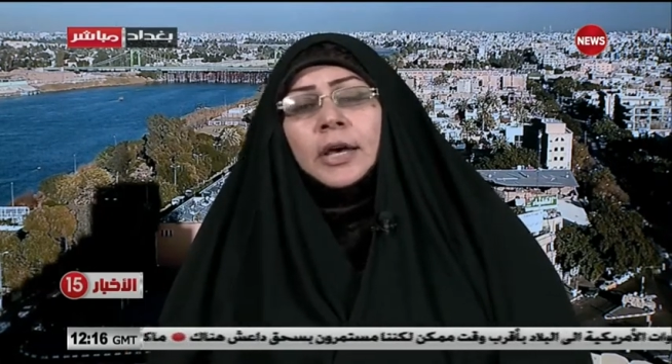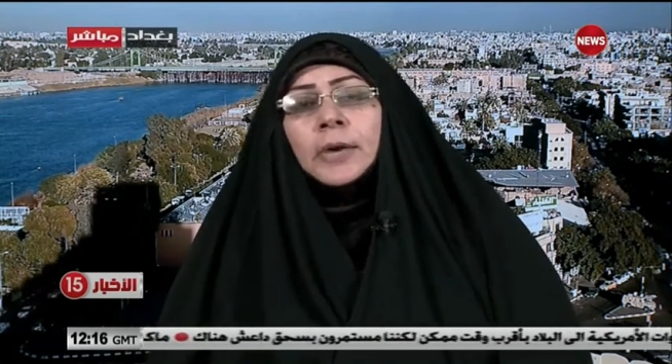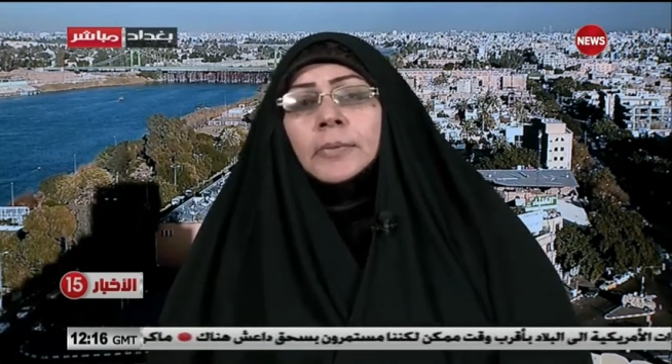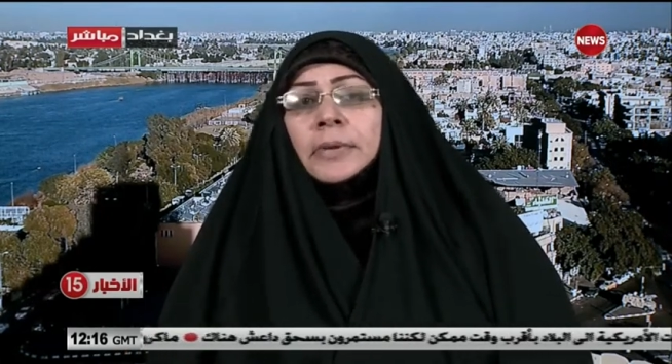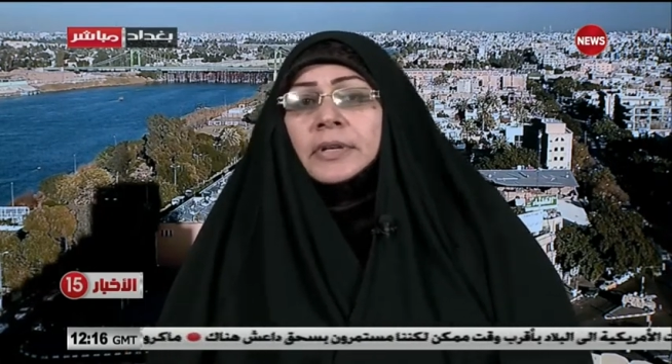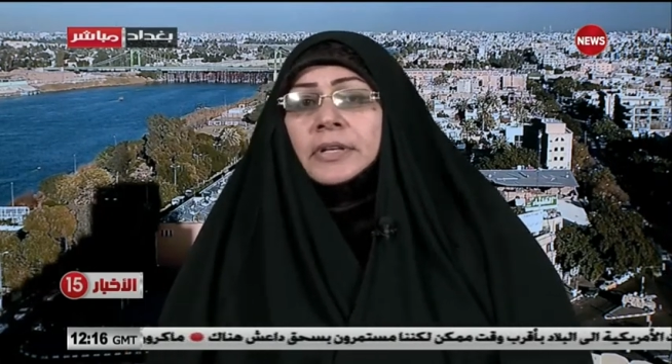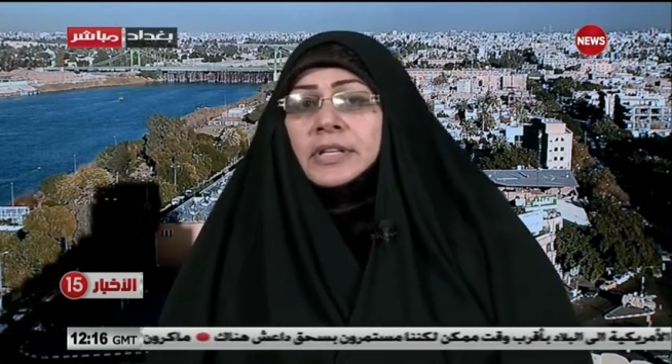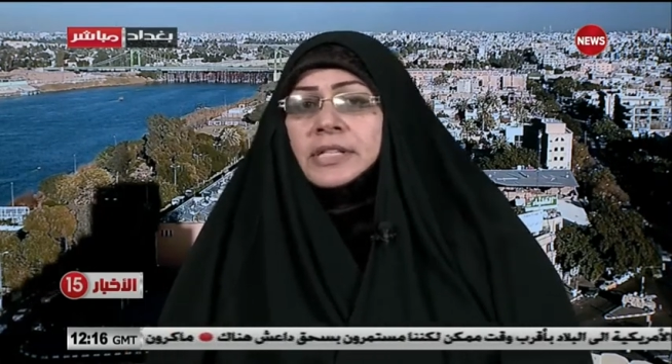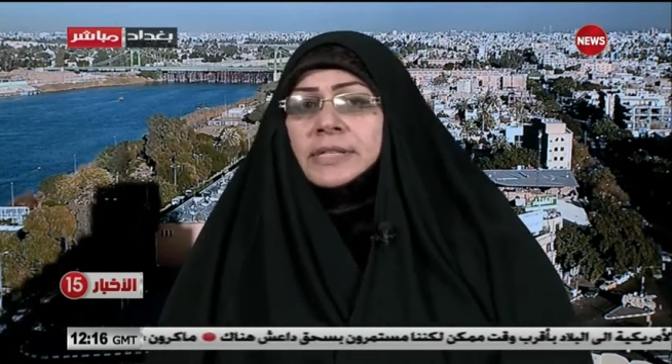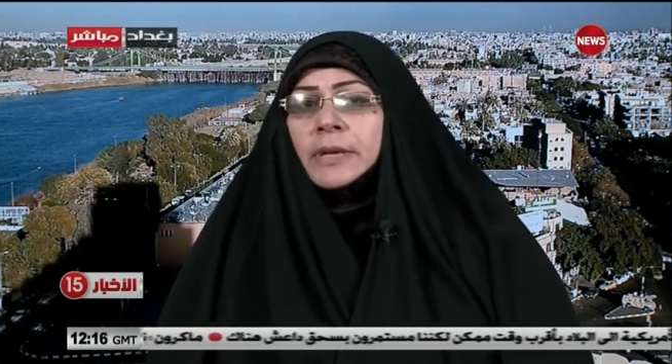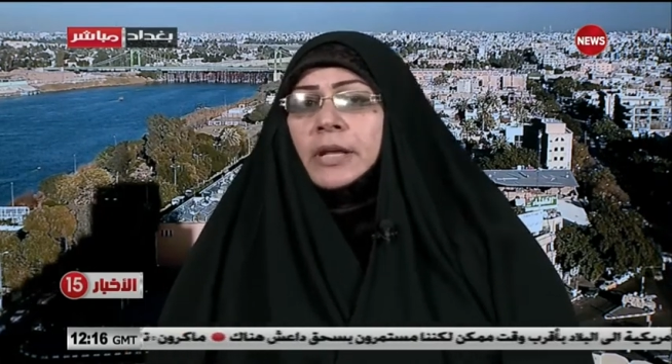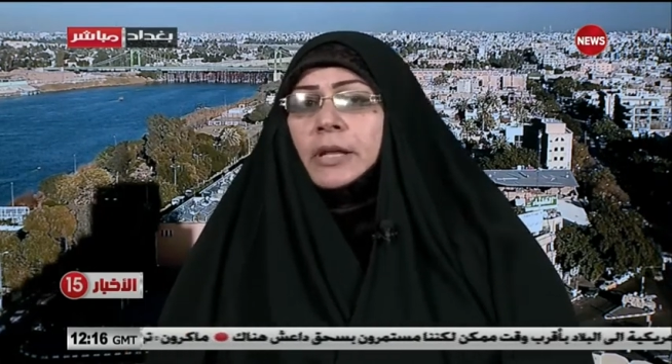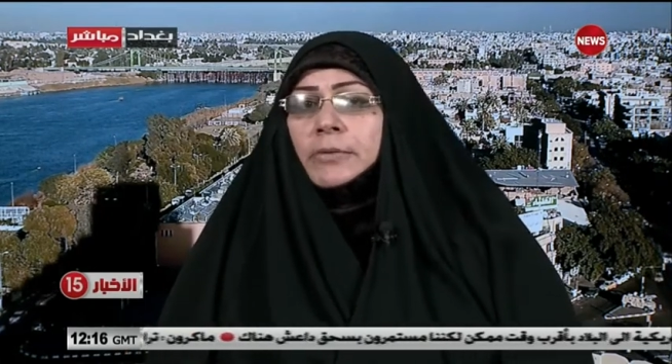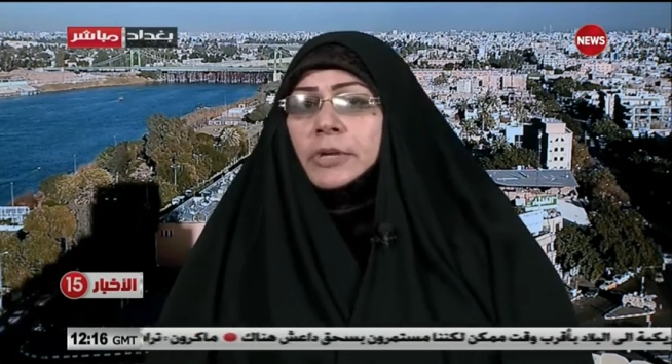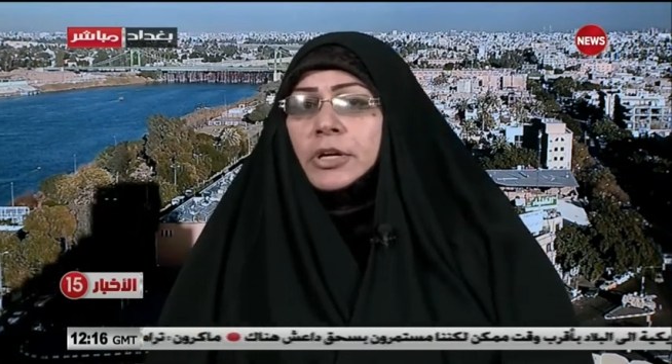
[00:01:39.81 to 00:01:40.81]
بالنسبه
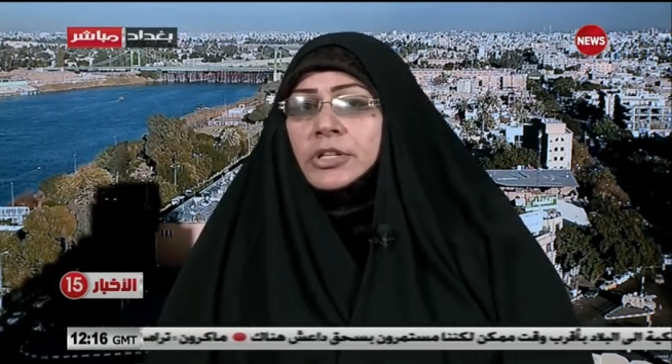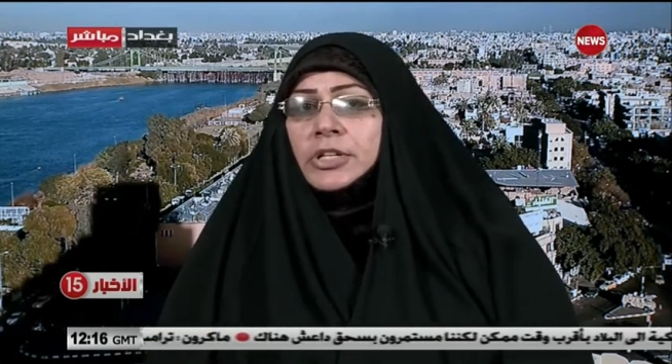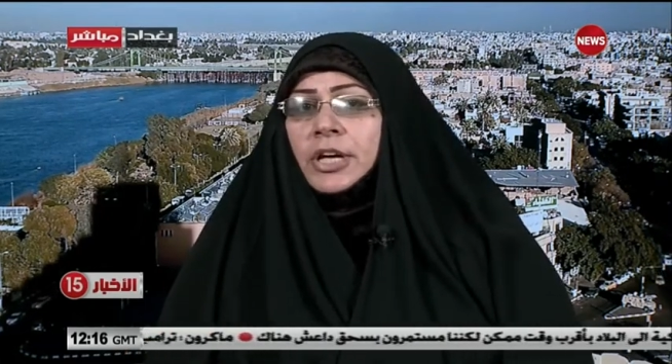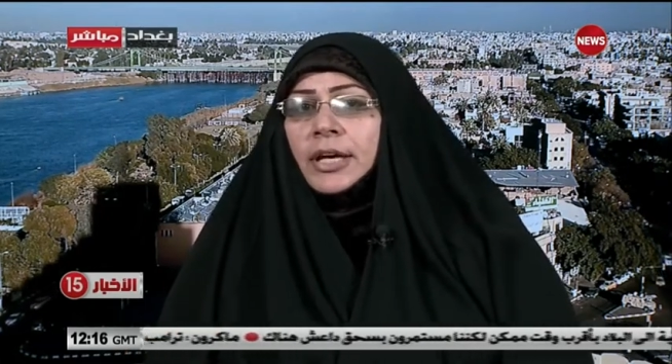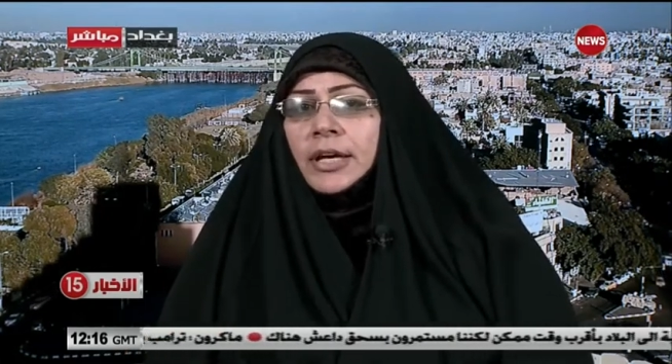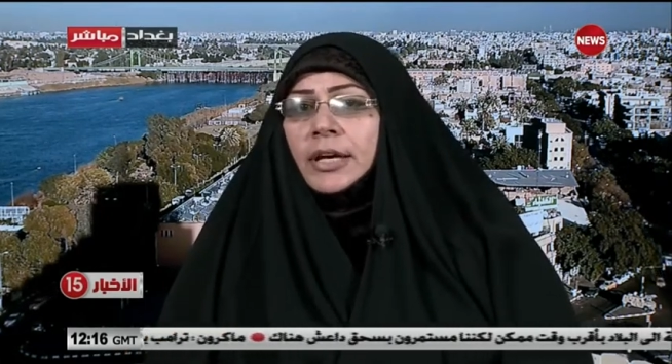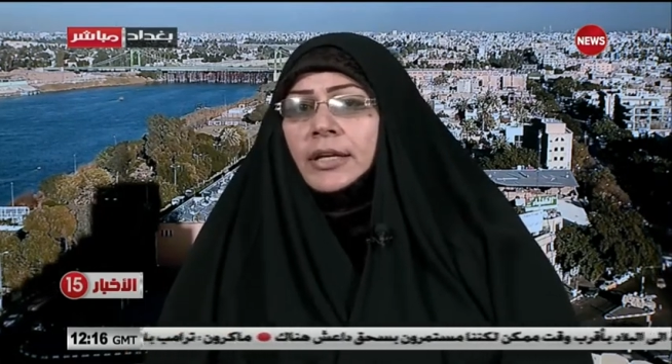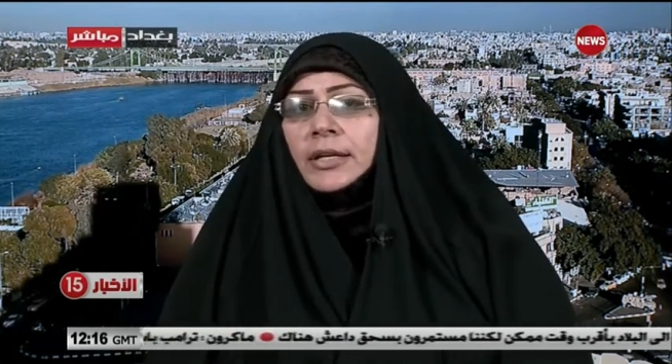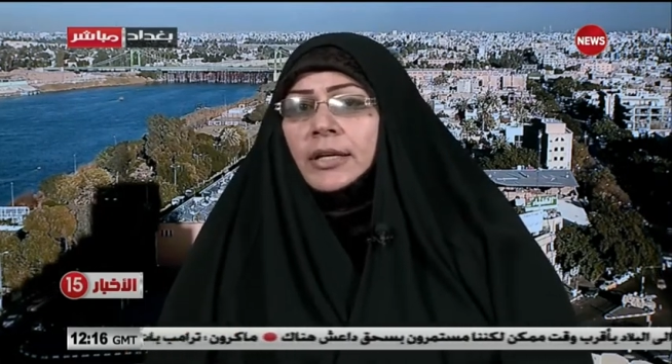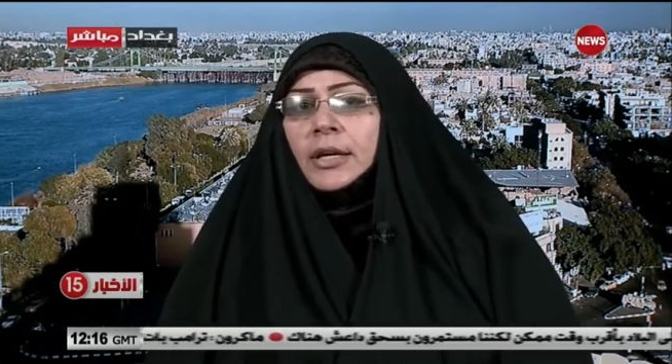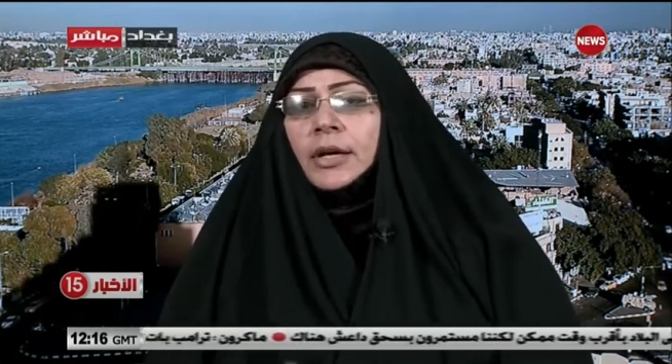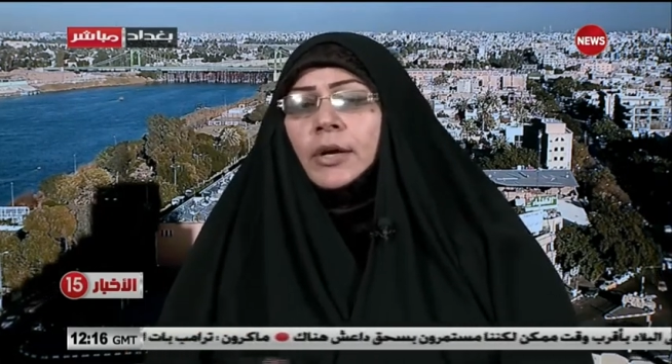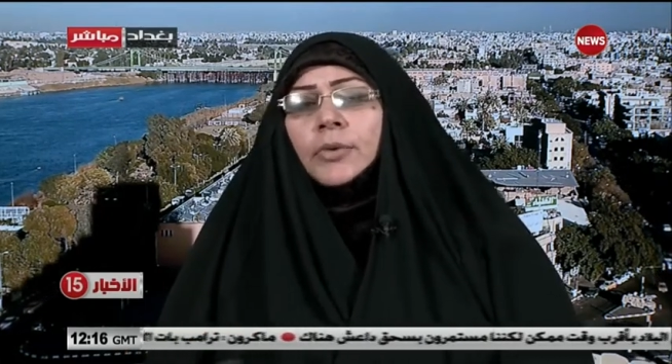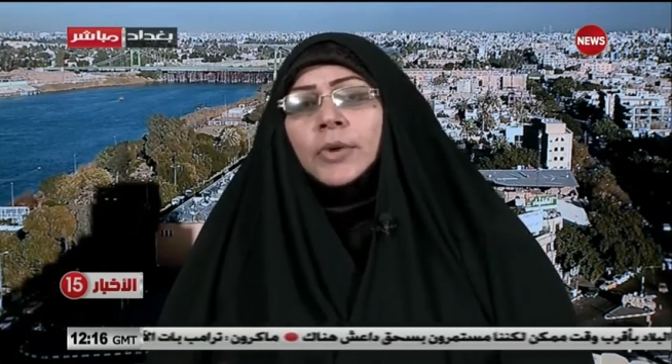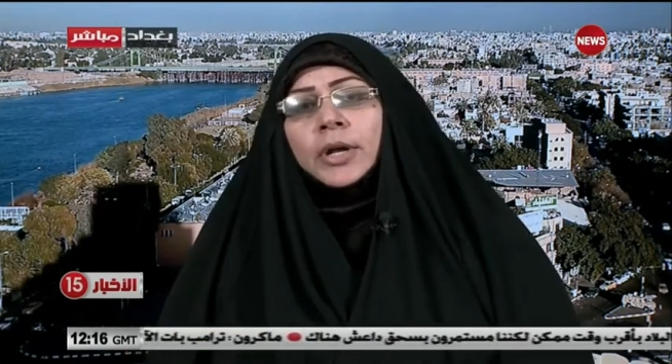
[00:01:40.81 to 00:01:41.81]
للمرشحين
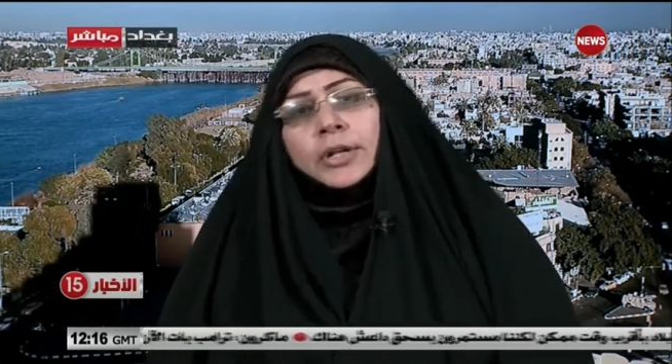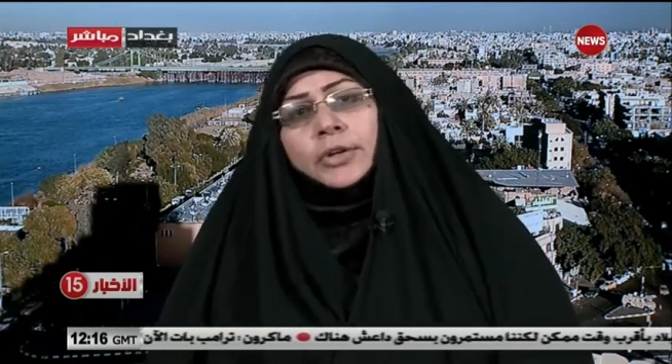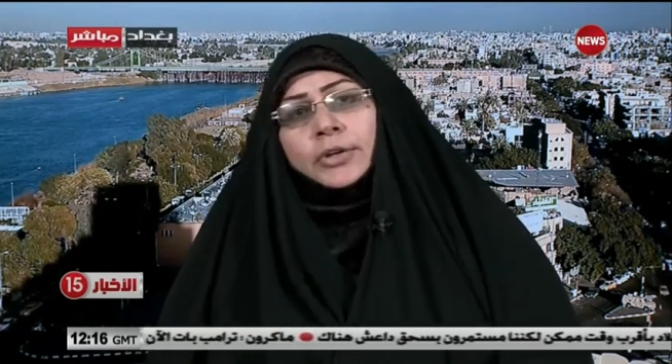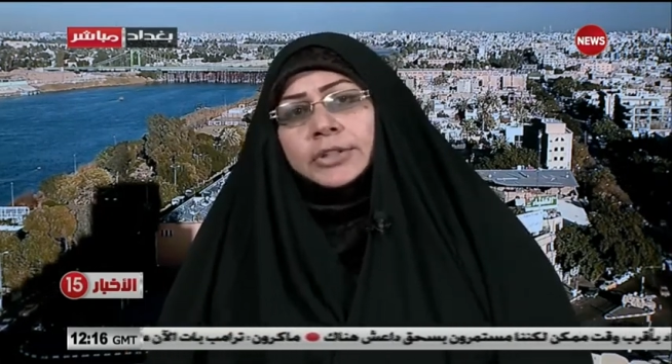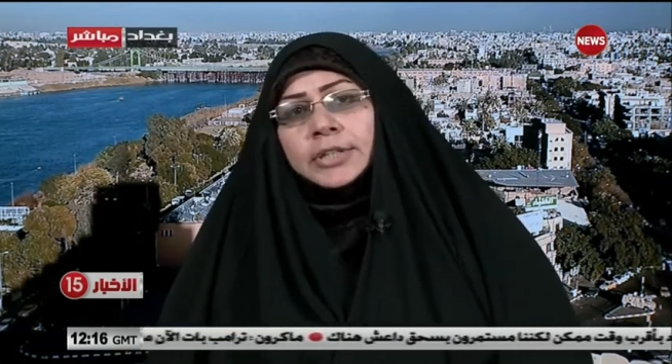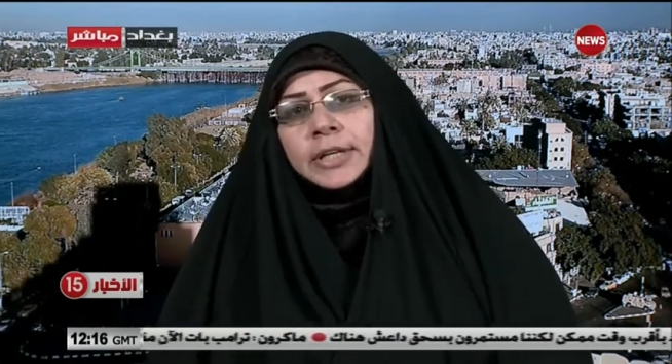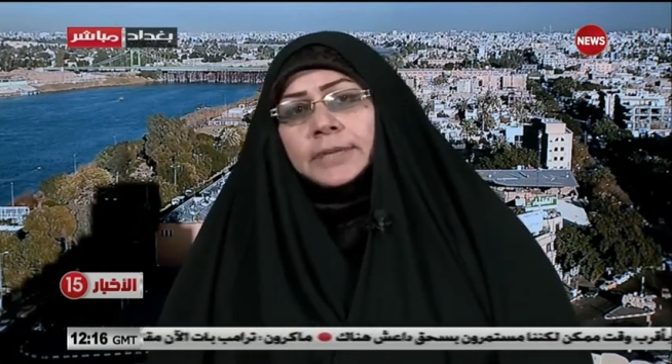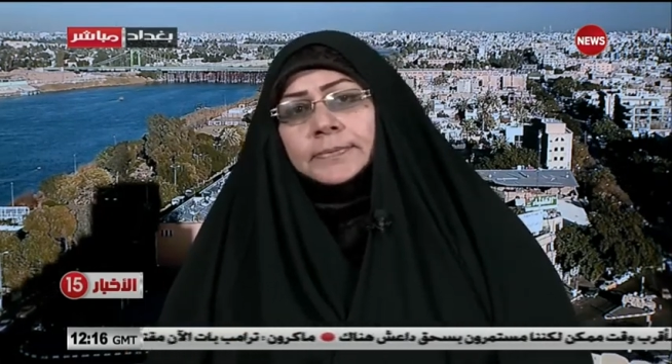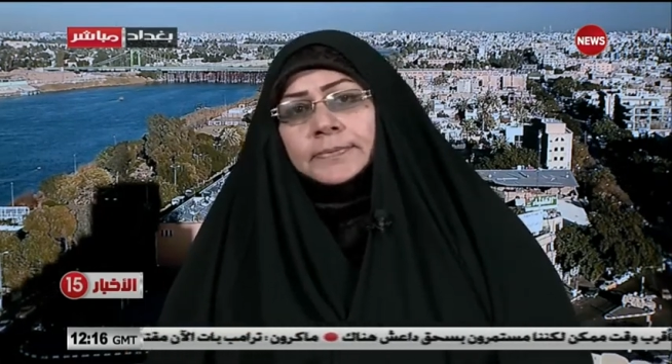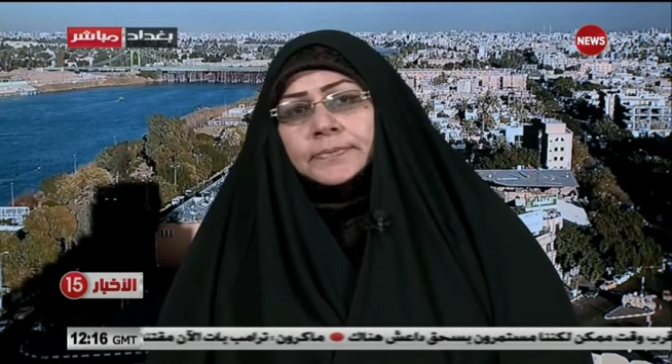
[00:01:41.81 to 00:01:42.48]
وللكتل.